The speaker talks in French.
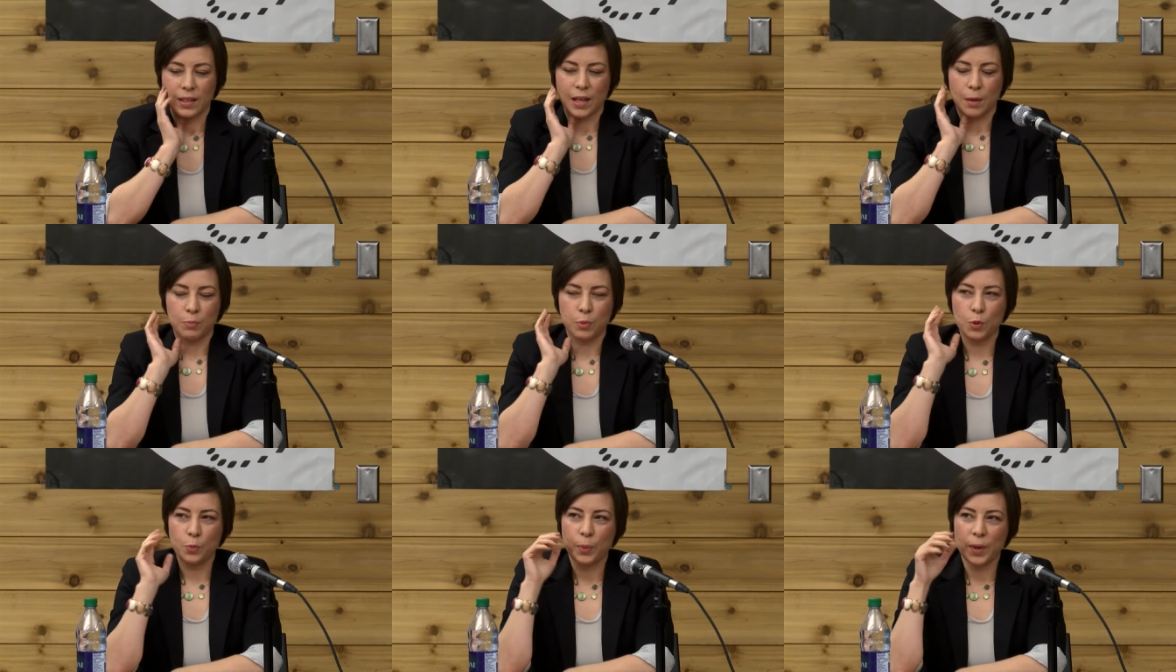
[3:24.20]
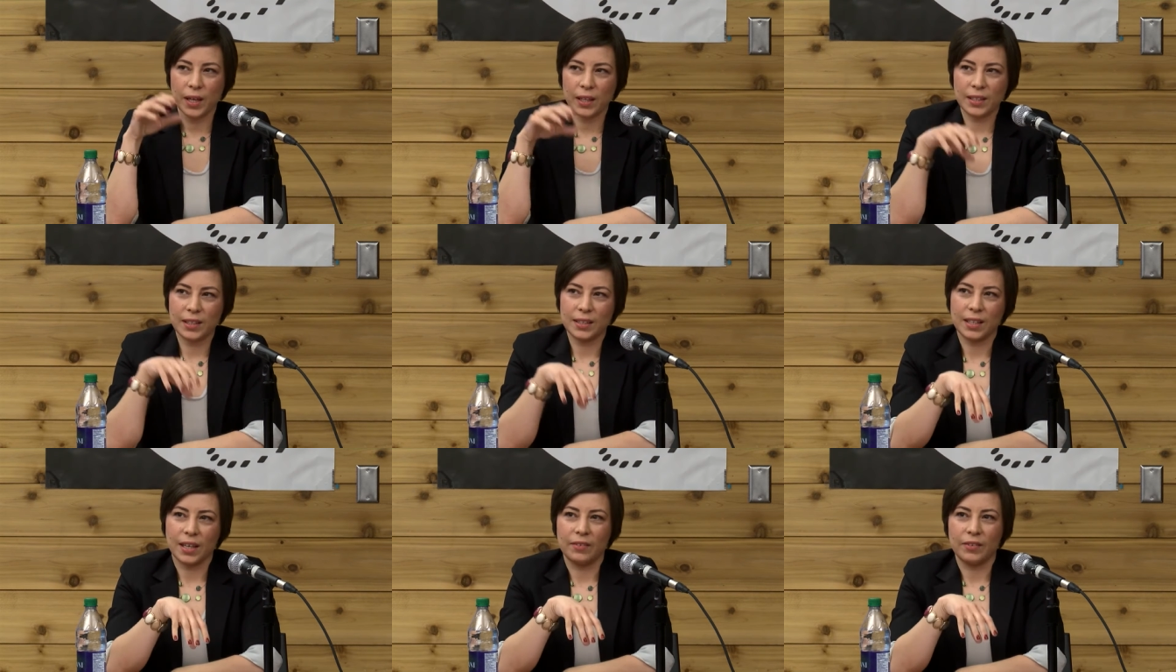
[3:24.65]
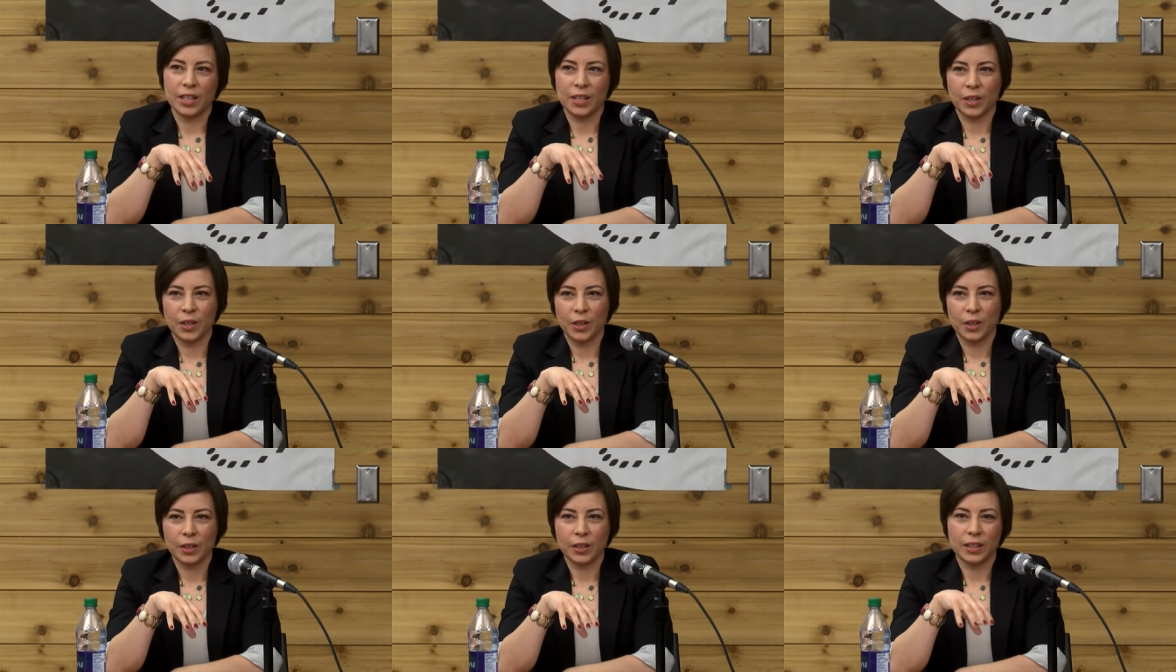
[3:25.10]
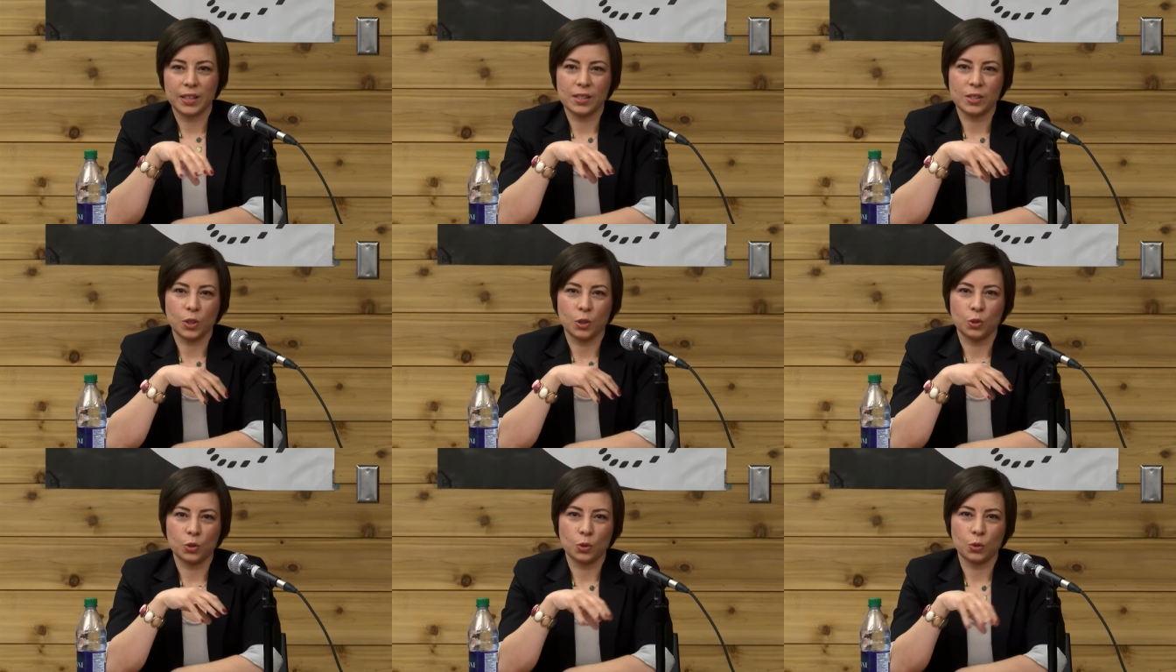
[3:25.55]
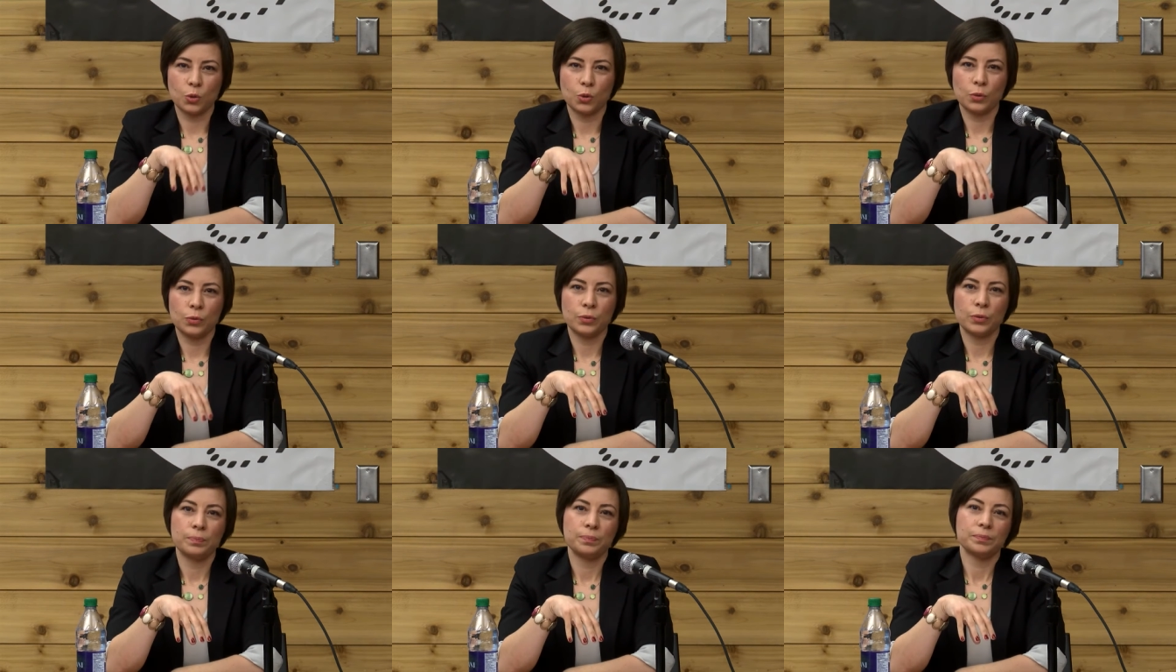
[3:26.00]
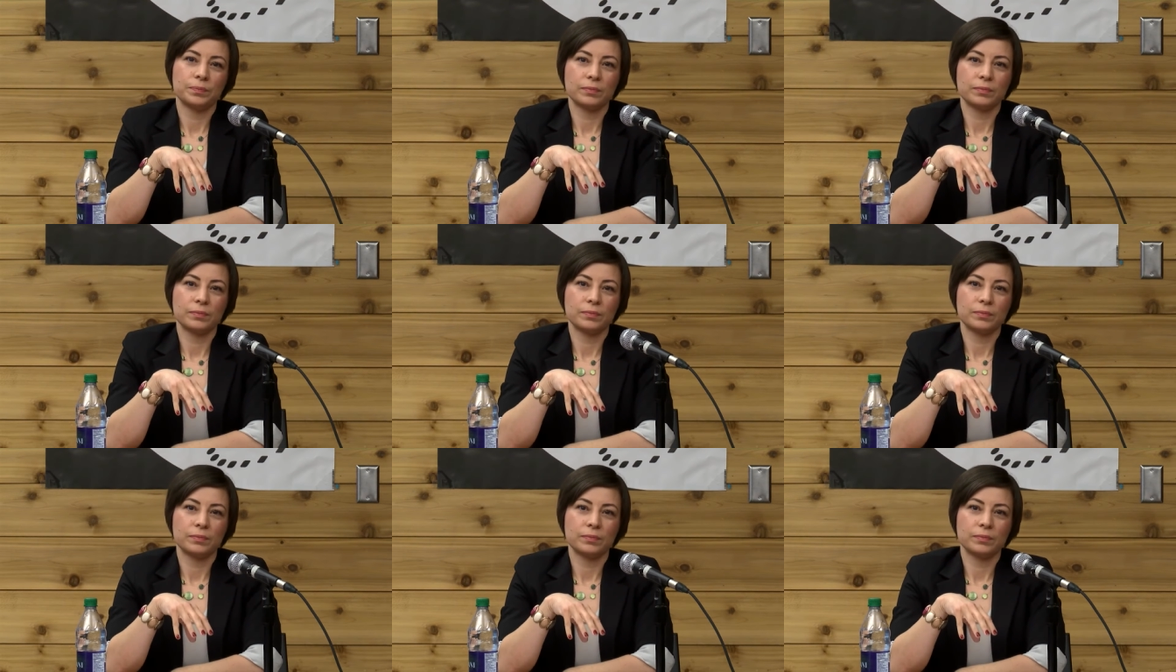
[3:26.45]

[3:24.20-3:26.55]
La plupart des travailleurs qui se retrouvent